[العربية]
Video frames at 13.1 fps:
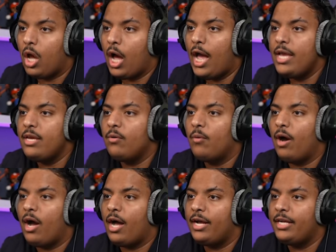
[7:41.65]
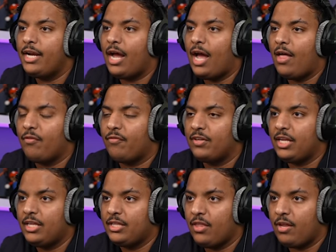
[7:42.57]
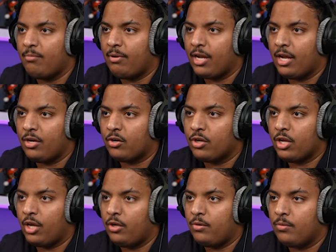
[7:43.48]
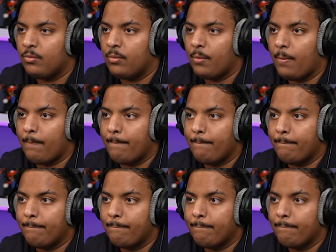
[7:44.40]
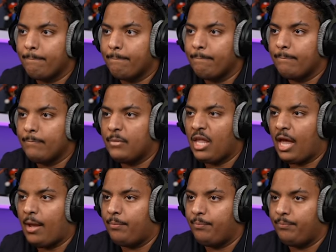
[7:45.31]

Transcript: ايوه هنا هذا فتحت ذا المكان اوكي حلو طيب